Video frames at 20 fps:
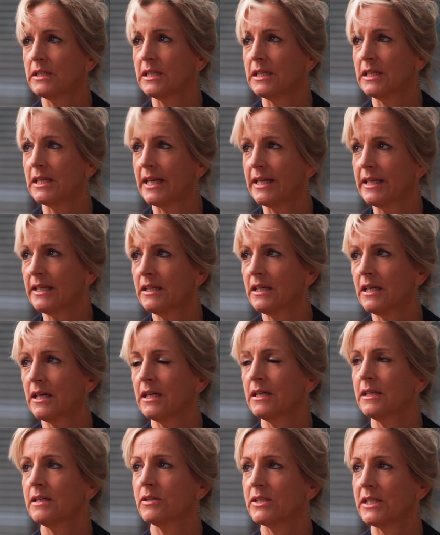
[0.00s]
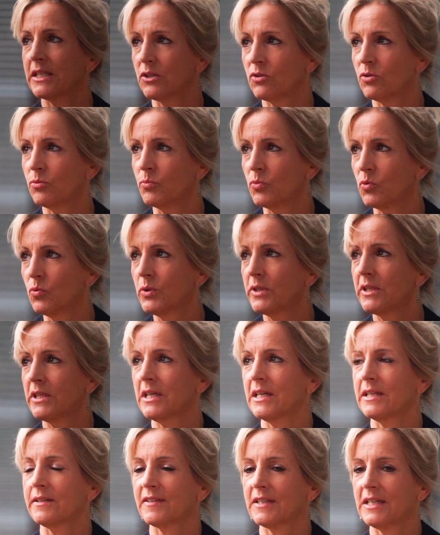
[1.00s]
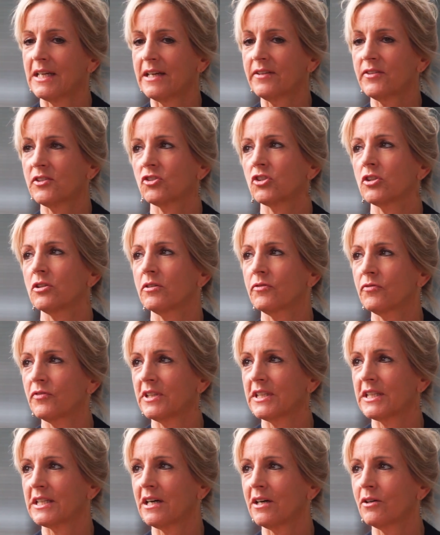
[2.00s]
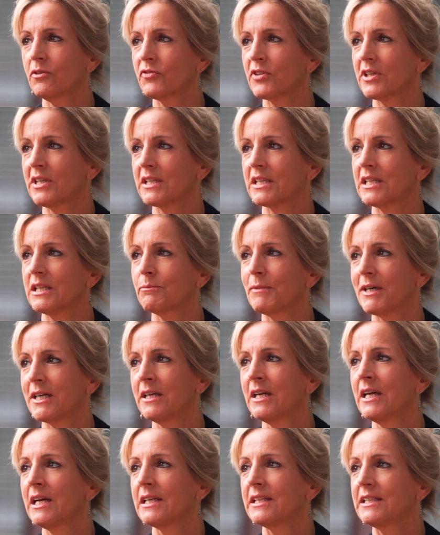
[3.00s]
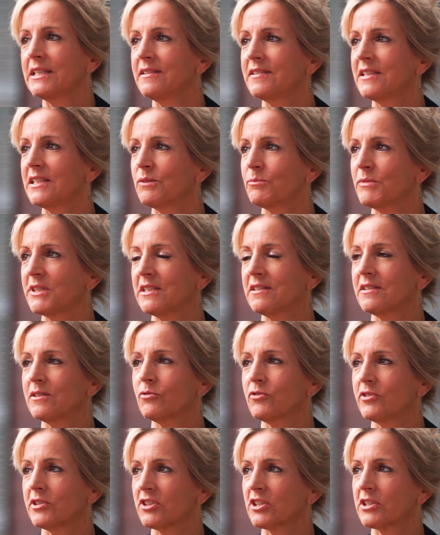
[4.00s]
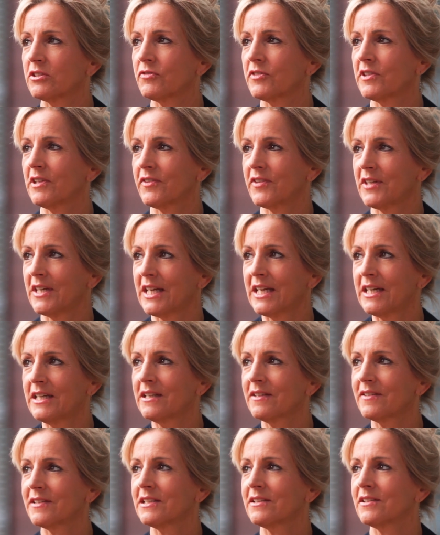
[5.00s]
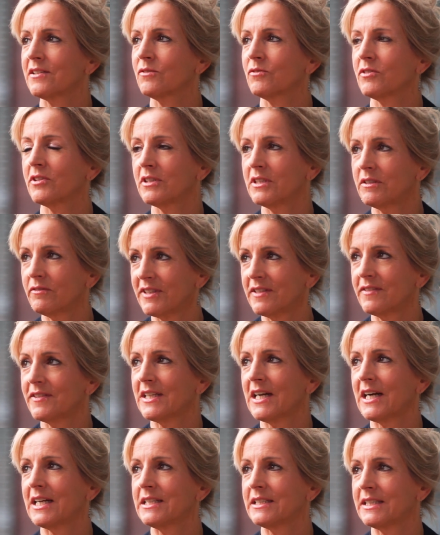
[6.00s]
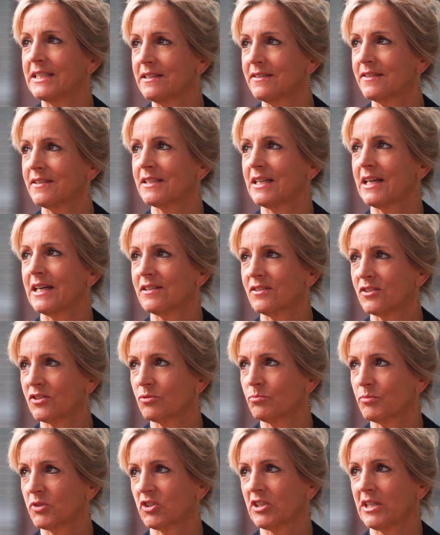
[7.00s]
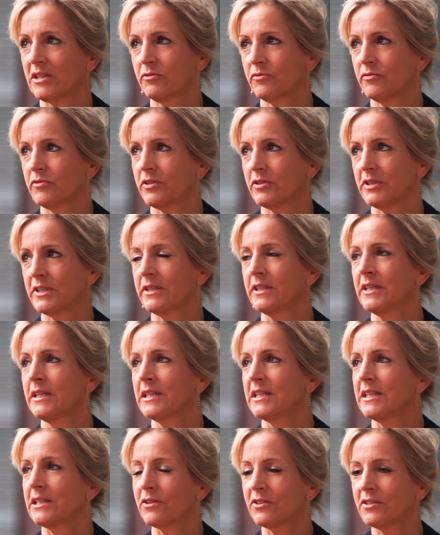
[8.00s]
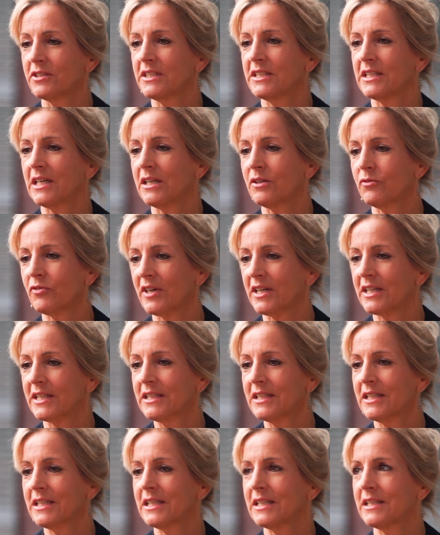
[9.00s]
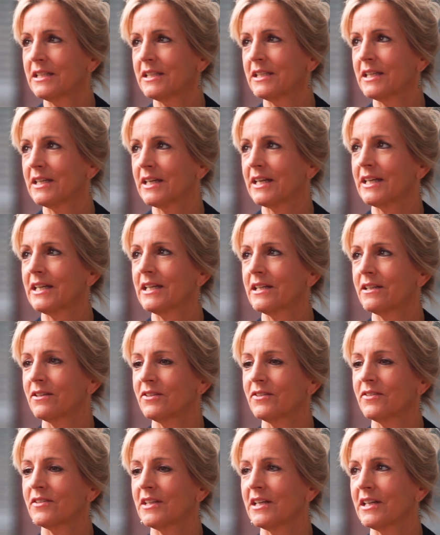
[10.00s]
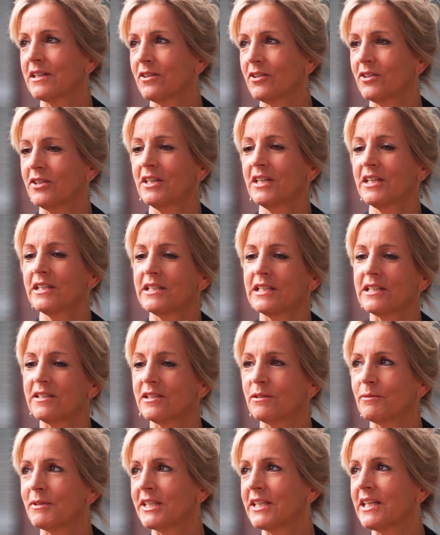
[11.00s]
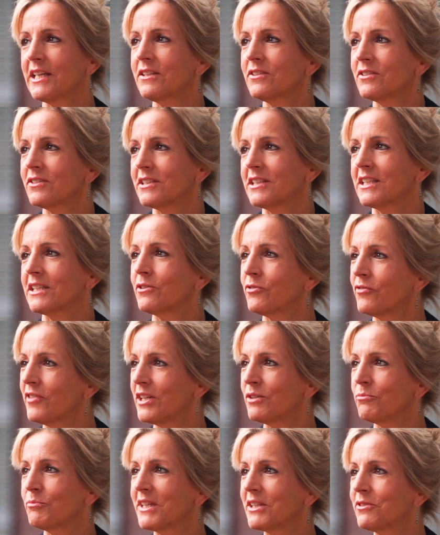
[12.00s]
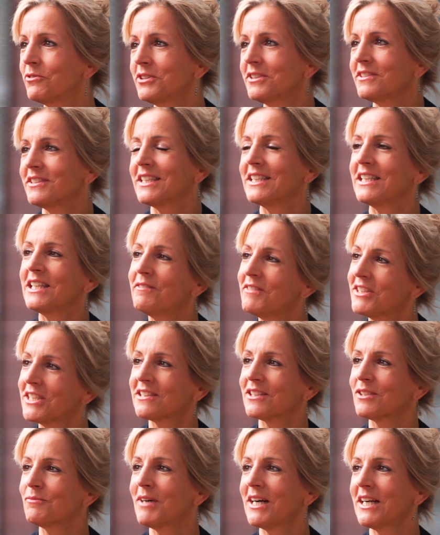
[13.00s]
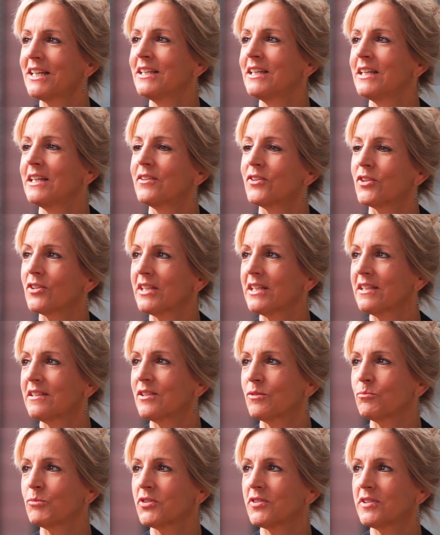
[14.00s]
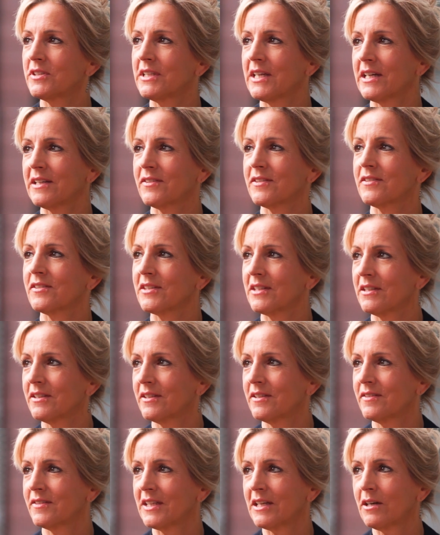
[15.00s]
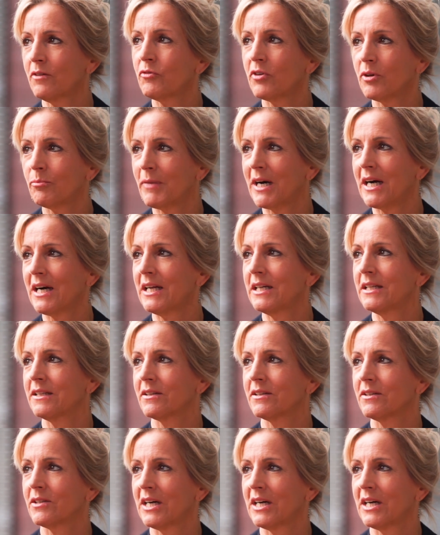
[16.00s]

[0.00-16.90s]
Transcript: die Länder, die Kommunen als klassische öffentliche Auftraggeber, die sich mit diesen Vorschriften auseinandersetzen wollen, wenn sie halt Dienstleistungen beschaffen wollen. Die können nicht einfach hingehen in der Regel und sagen, auch der ist aber nett und der gefällt mir gut, den nehme ich mhm. jetzt mal, sondern sie müssen das äh, sehr formal